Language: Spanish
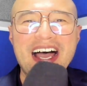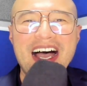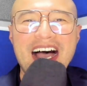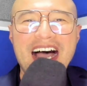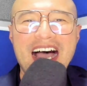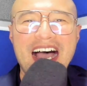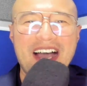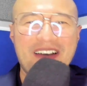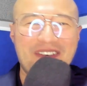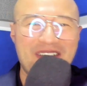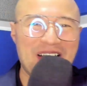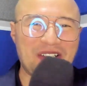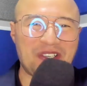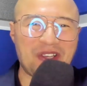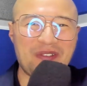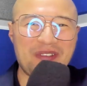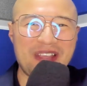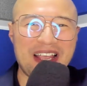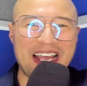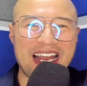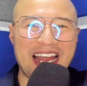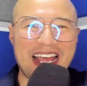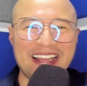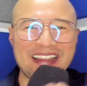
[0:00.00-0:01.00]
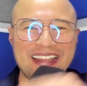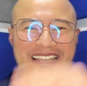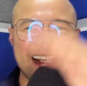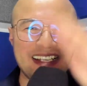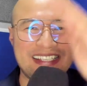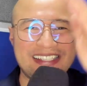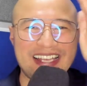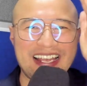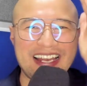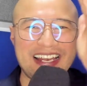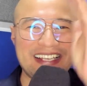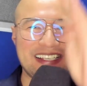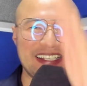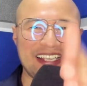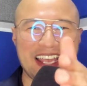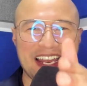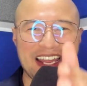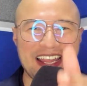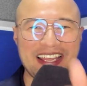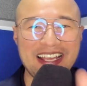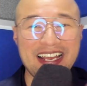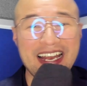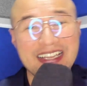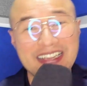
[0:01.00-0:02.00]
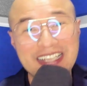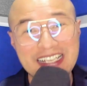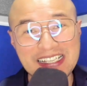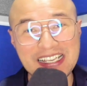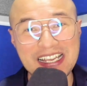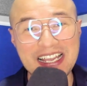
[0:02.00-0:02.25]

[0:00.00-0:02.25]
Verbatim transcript: Abrazos bien grandes, se les quiere de gratis